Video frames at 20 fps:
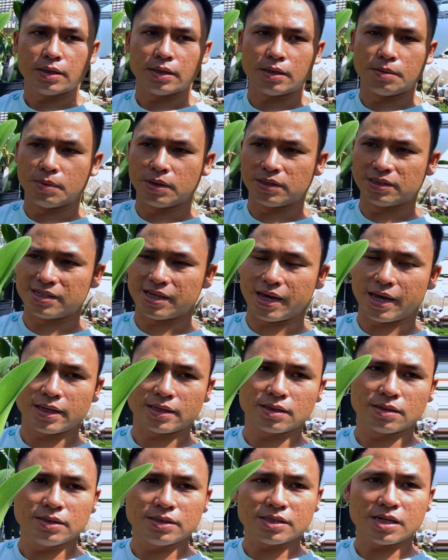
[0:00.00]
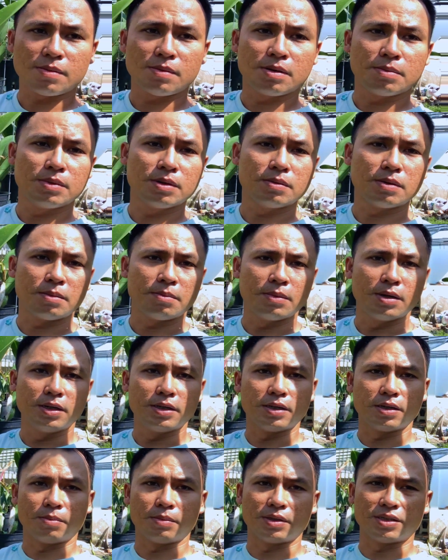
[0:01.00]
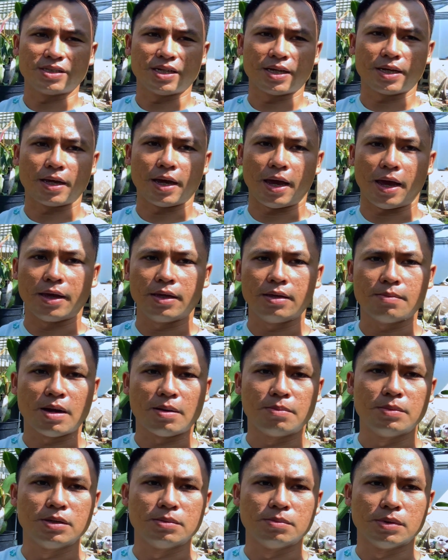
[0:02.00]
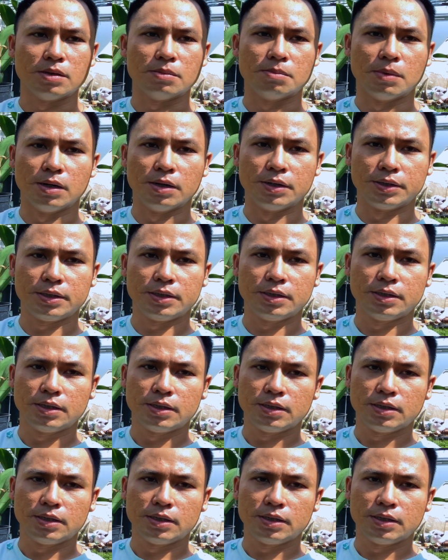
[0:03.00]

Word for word: thì mình sẽ tưới 6-30-30, rồi mình xen kẽ với 30-10-10,